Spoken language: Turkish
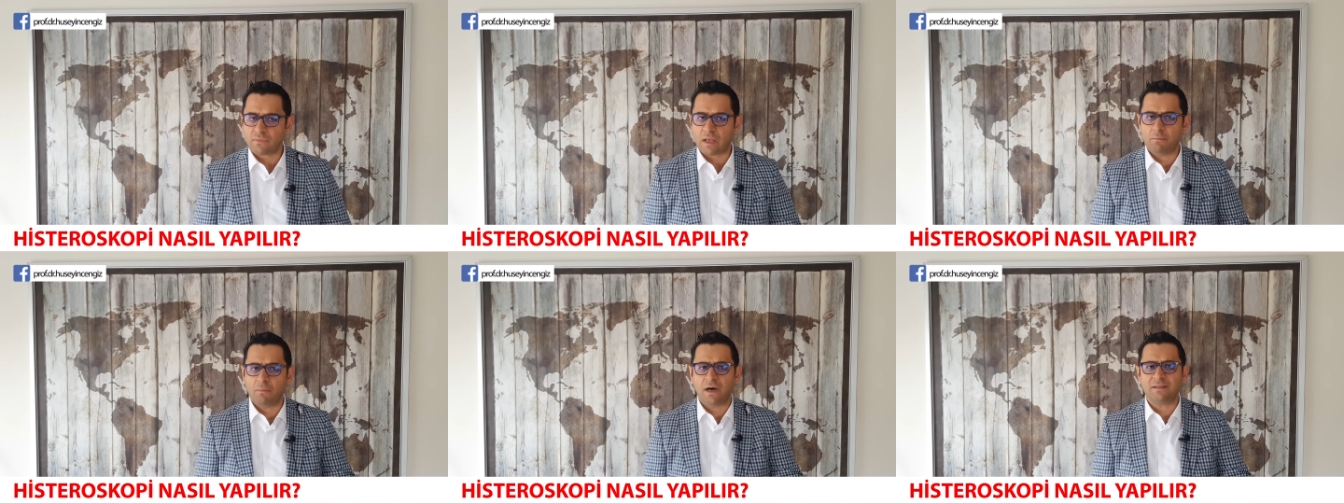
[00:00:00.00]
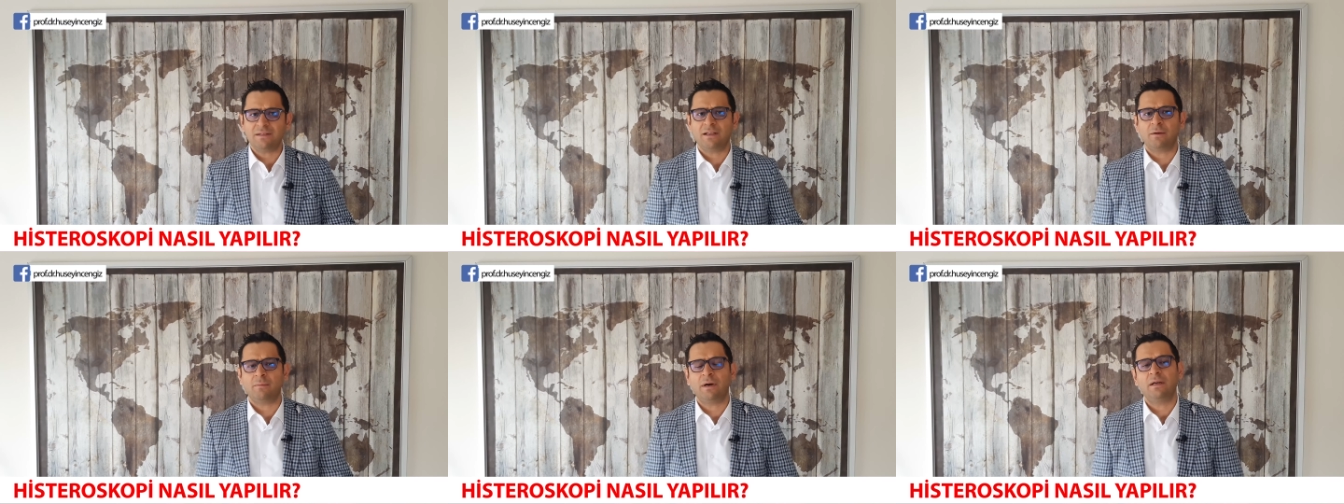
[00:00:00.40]
Bazen
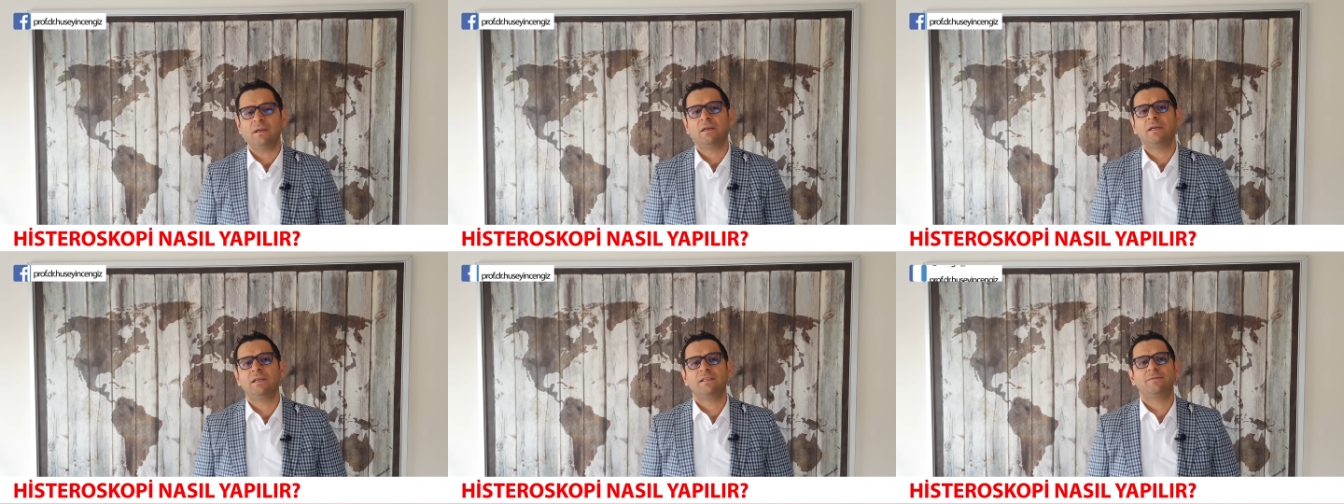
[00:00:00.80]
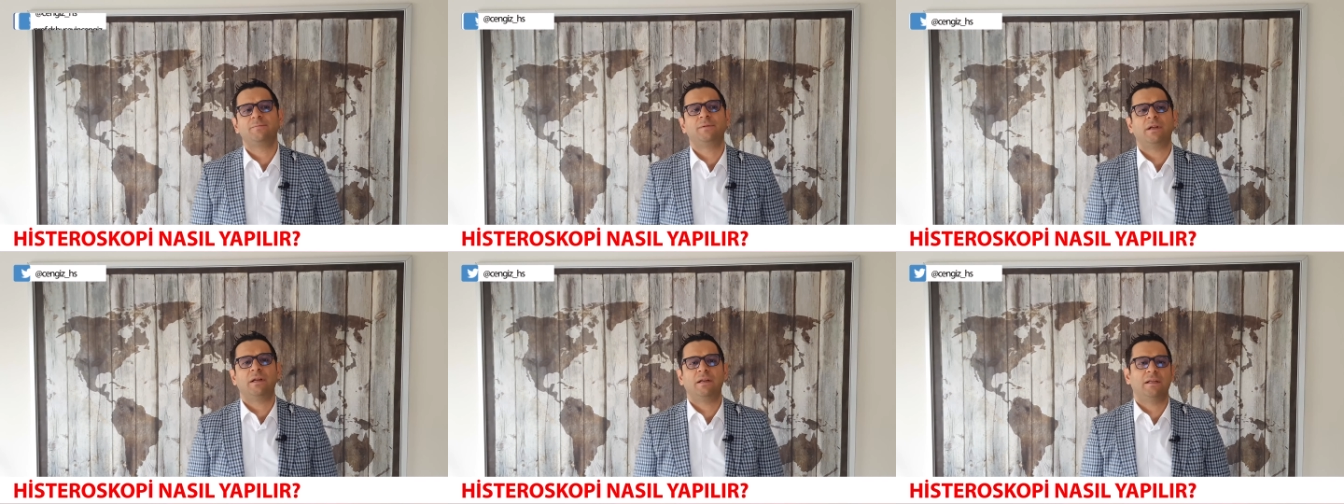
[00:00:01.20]
ama
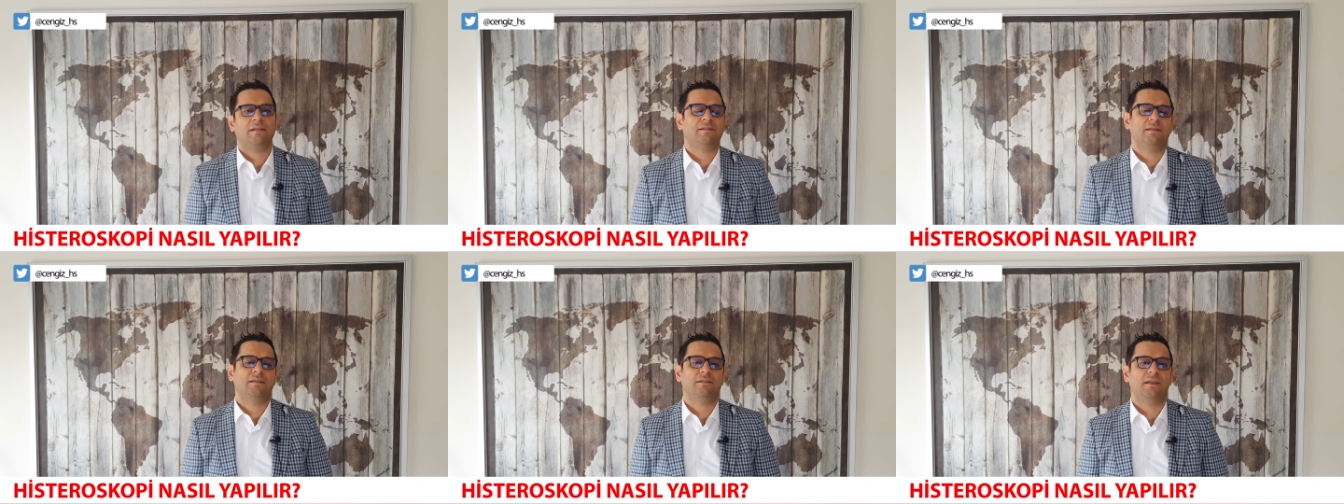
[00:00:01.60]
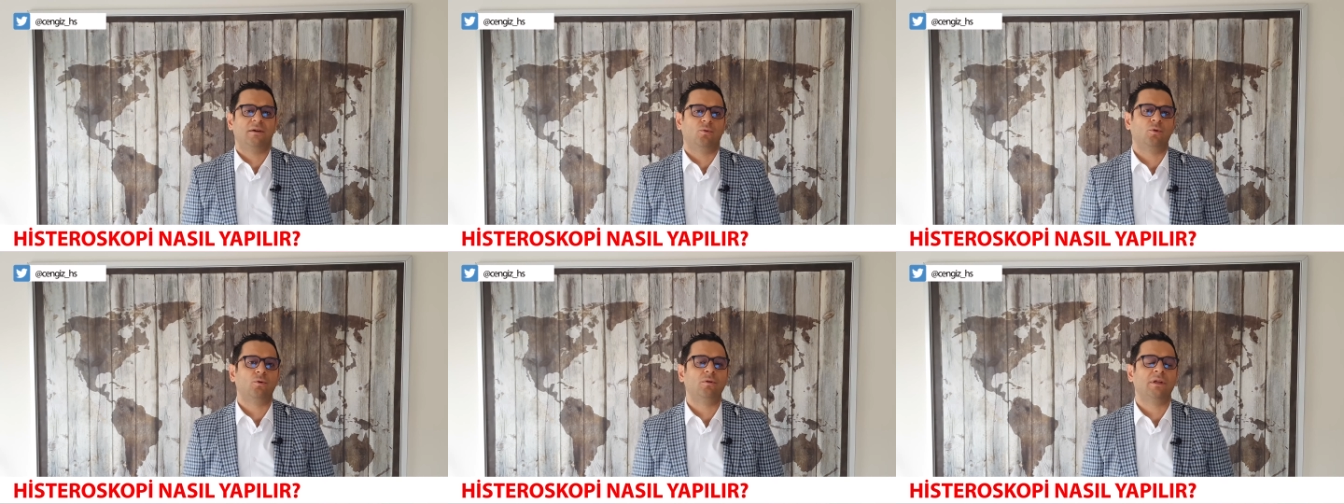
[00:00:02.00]
spinal anestezi de
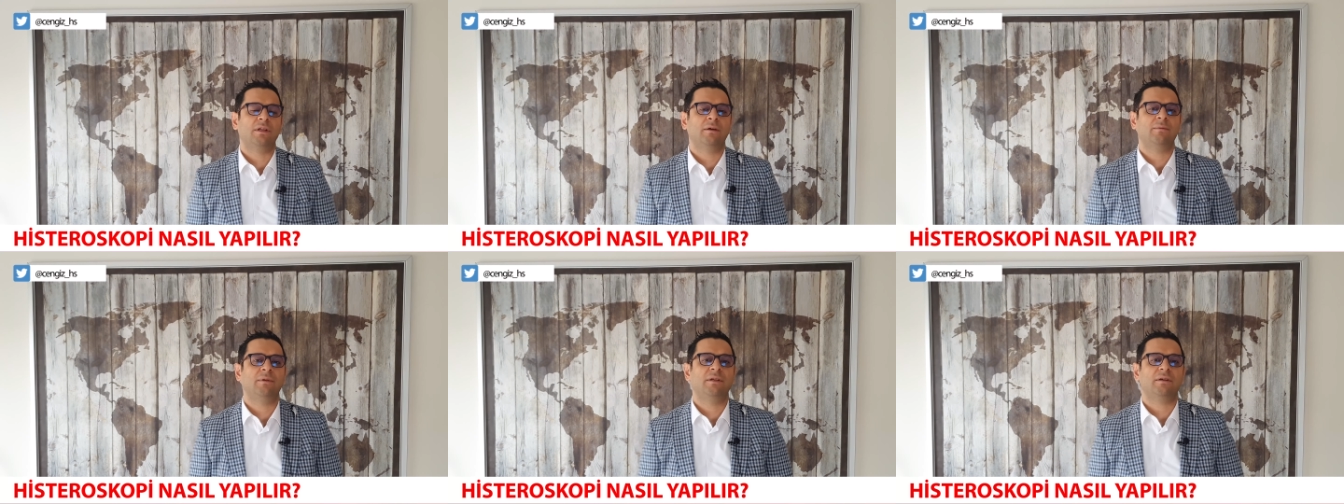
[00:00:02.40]
uygulanabilir.